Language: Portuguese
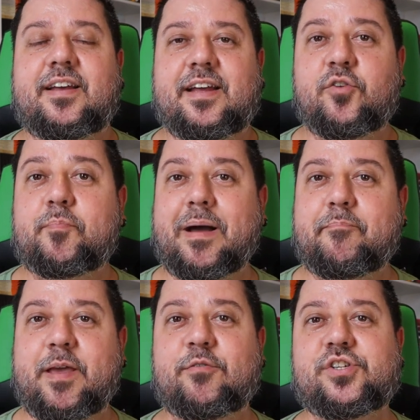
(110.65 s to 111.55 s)
é, no
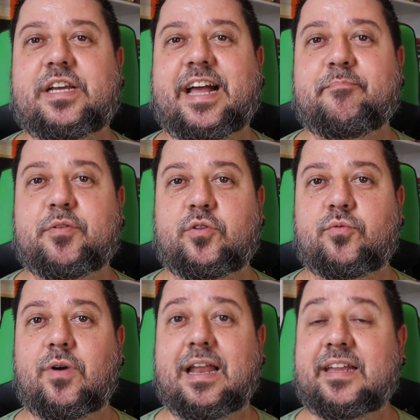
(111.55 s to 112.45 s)
papel de
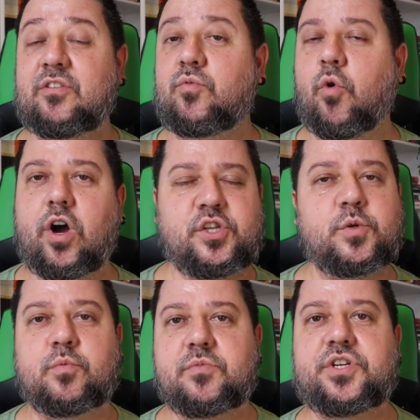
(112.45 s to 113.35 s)
Capitu, além do
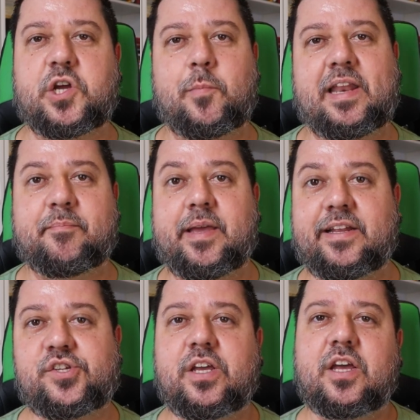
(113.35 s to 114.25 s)
ótimo Michel
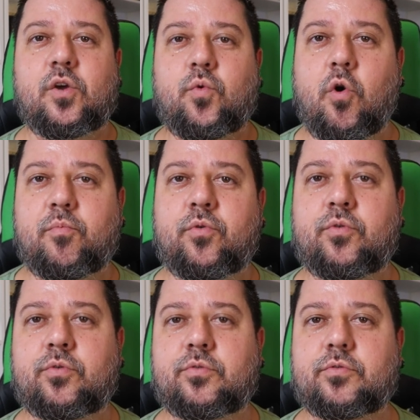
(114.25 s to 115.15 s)
Melamed
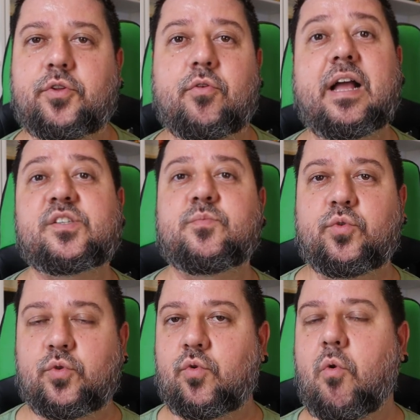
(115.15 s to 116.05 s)
como Dom
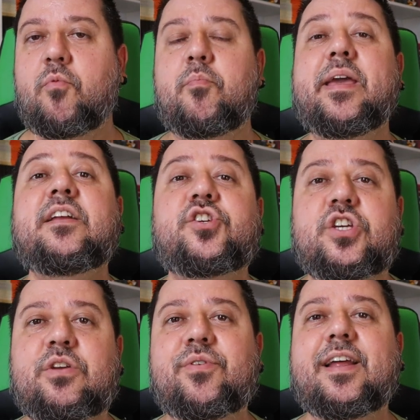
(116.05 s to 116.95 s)
Casmurro, como
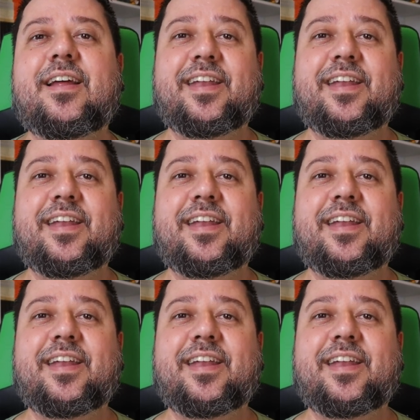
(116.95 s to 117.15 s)
Bentinho,